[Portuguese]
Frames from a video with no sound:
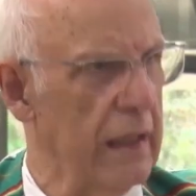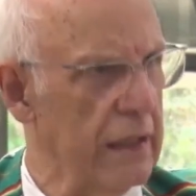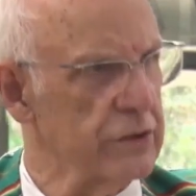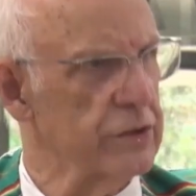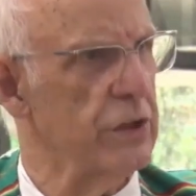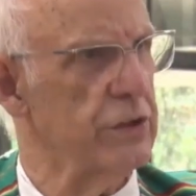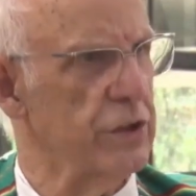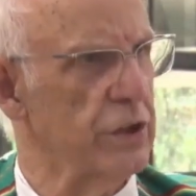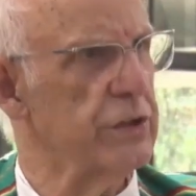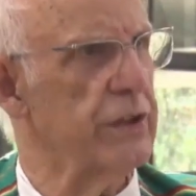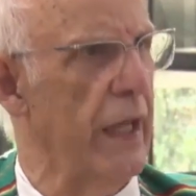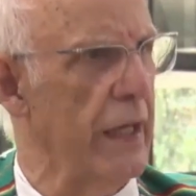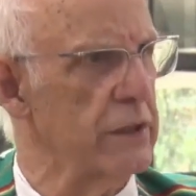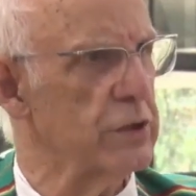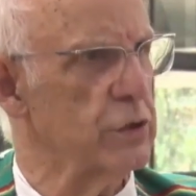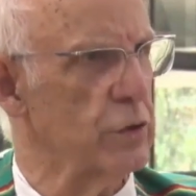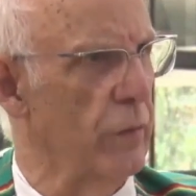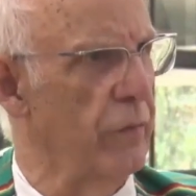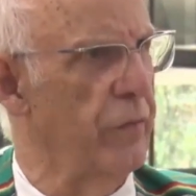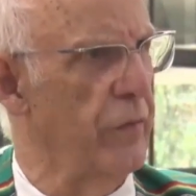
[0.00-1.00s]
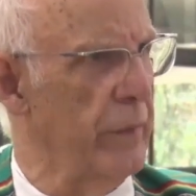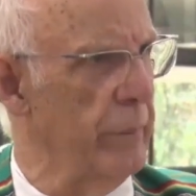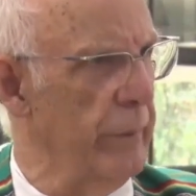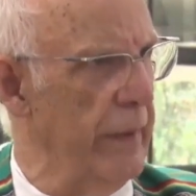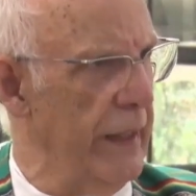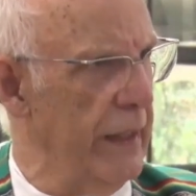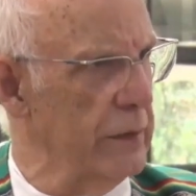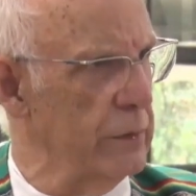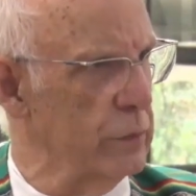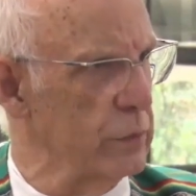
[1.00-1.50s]
A gente tem
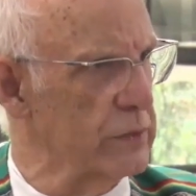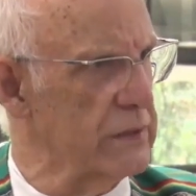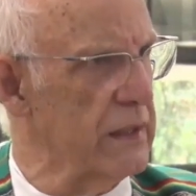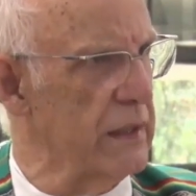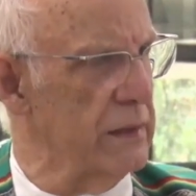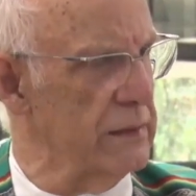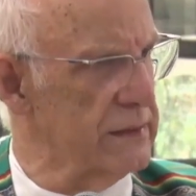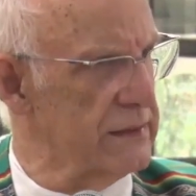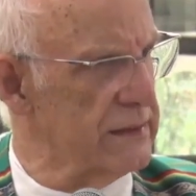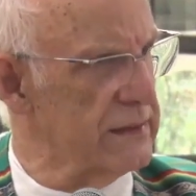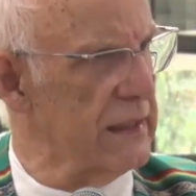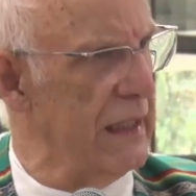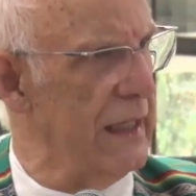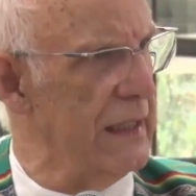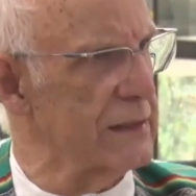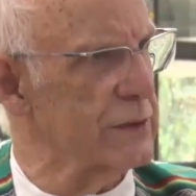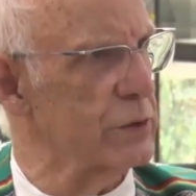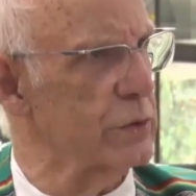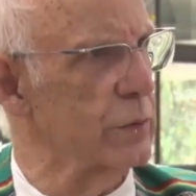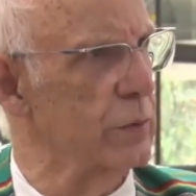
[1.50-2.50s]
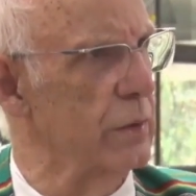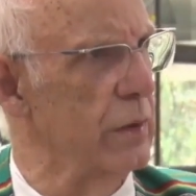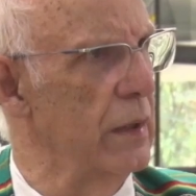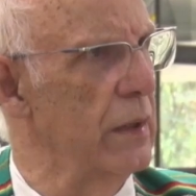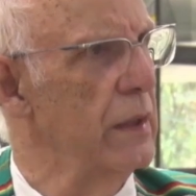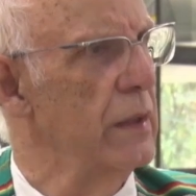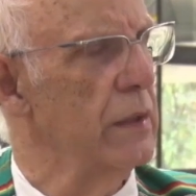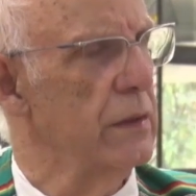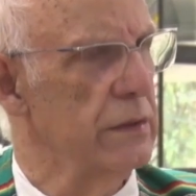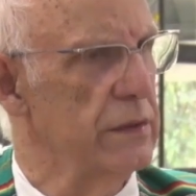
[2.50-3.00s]
sofrimentos, cansaço,
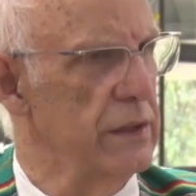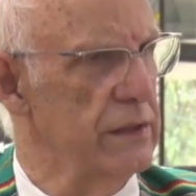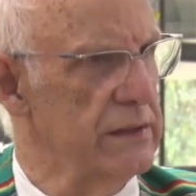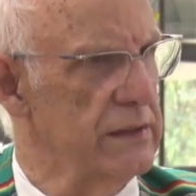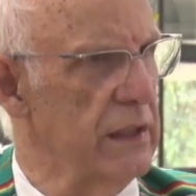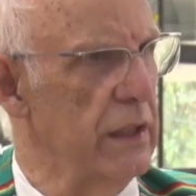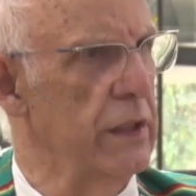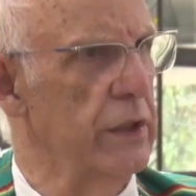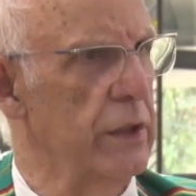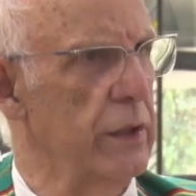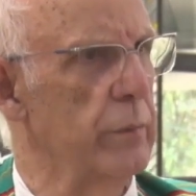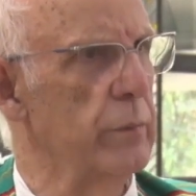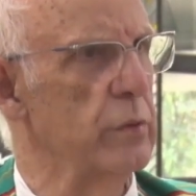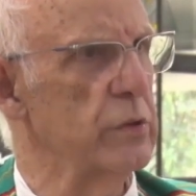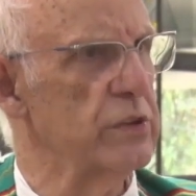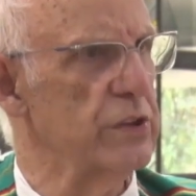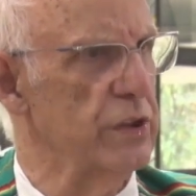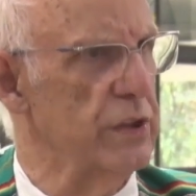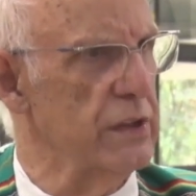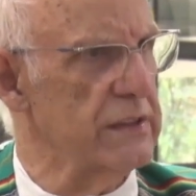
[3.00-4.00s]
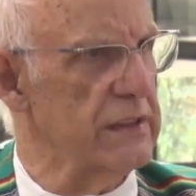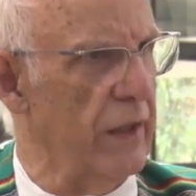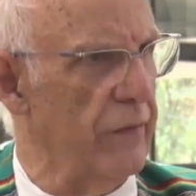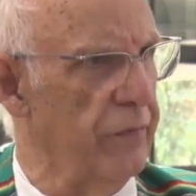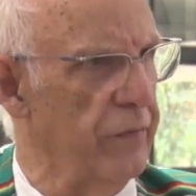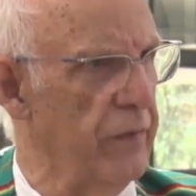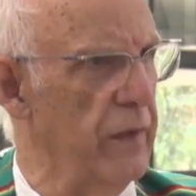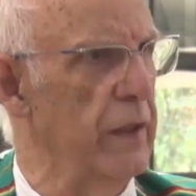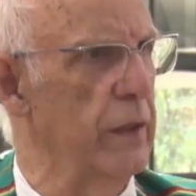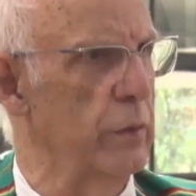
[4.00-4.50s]
desânimos,
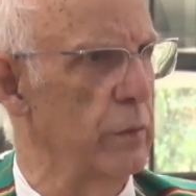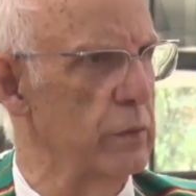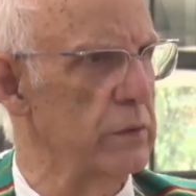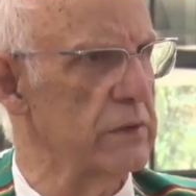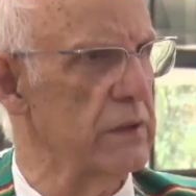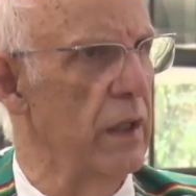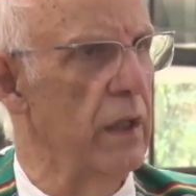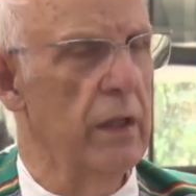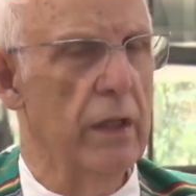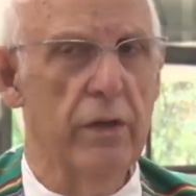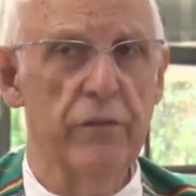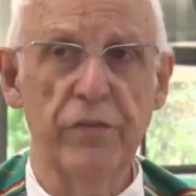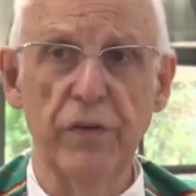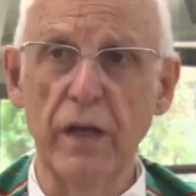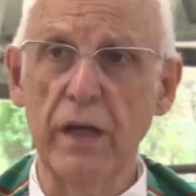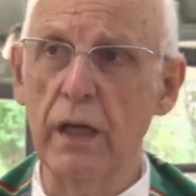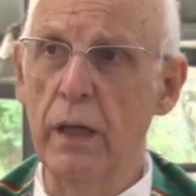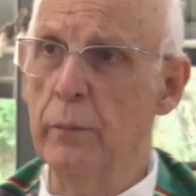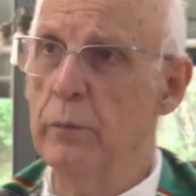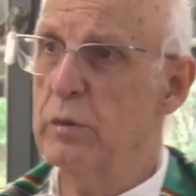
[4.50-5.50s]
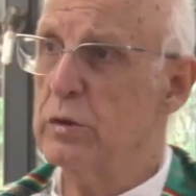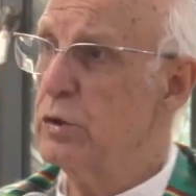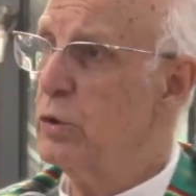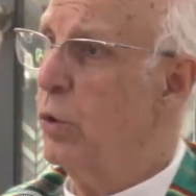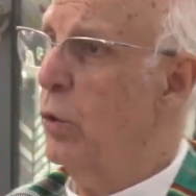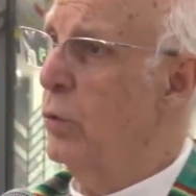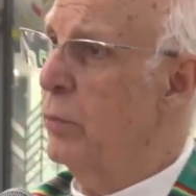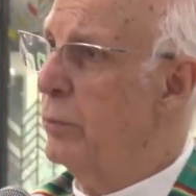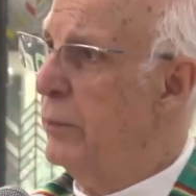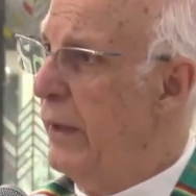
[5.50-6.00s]
desafios, ficamos
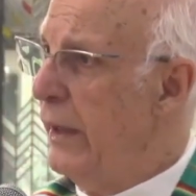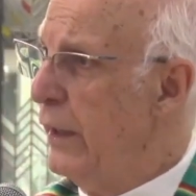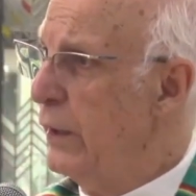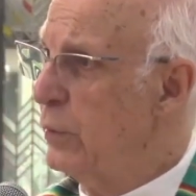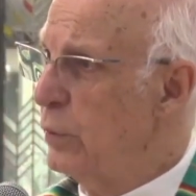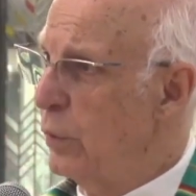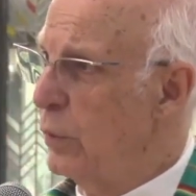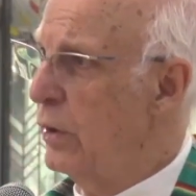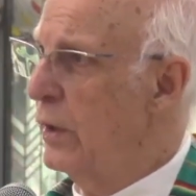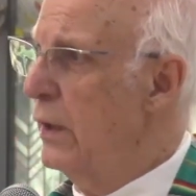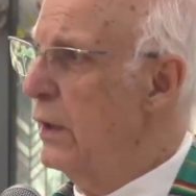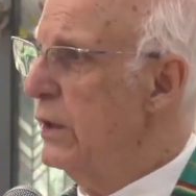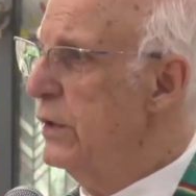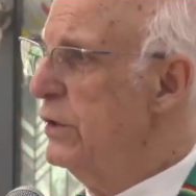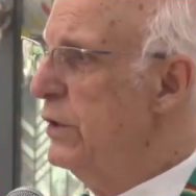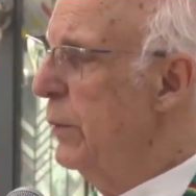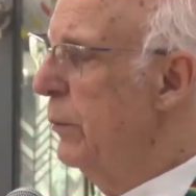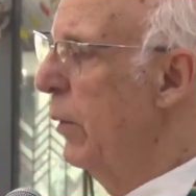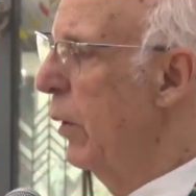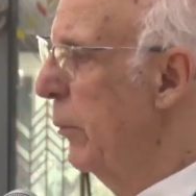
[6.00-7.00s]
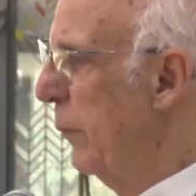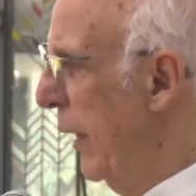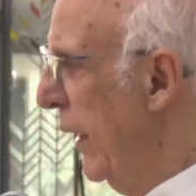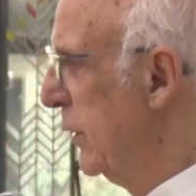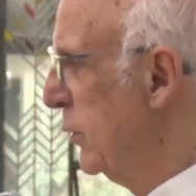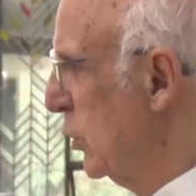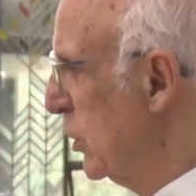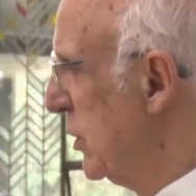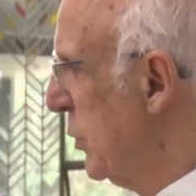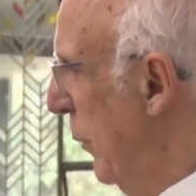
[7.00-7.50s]
com medo de
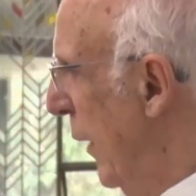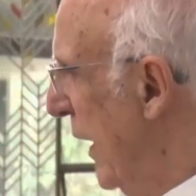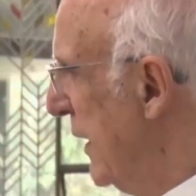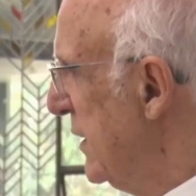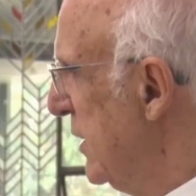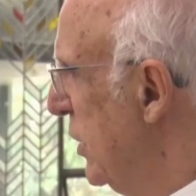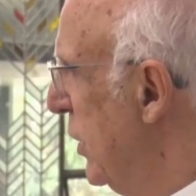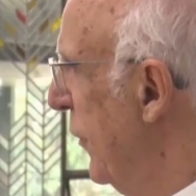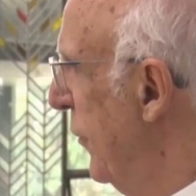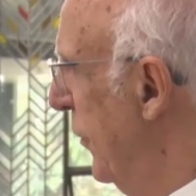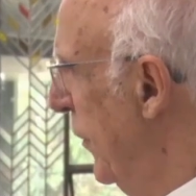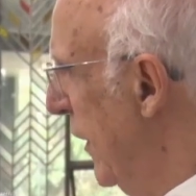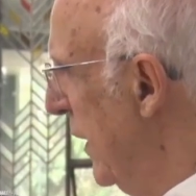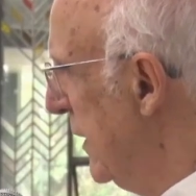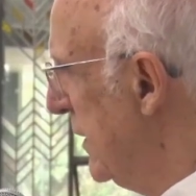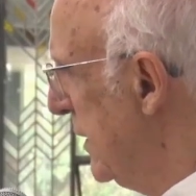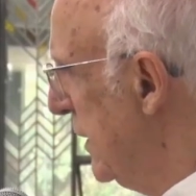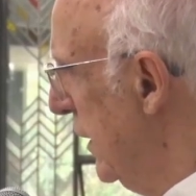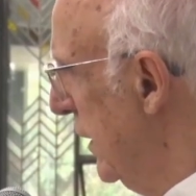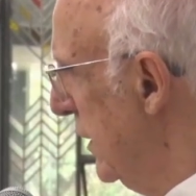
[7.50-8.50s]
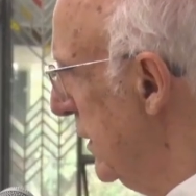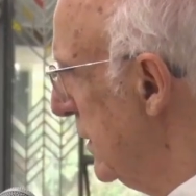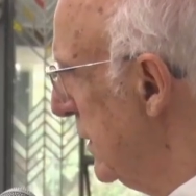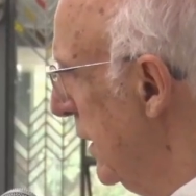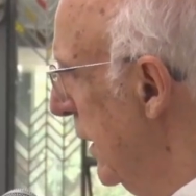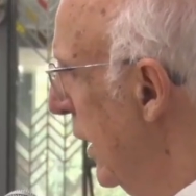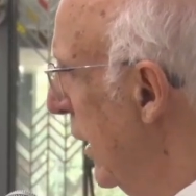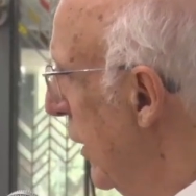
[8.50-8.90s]
momentos mais difíceis,